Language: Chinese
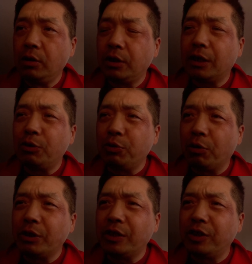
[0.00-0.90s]
这个旅
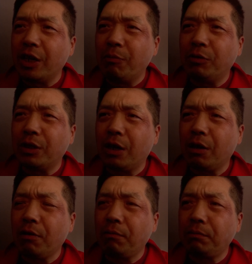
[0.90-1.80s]
游这节目
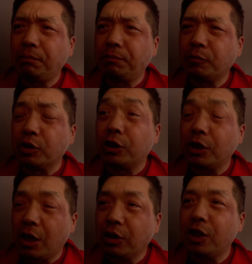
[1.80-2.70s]
呢，我就
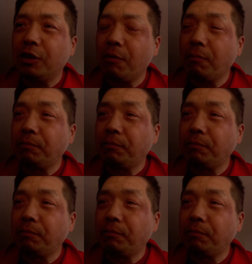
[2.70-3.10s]
经常听，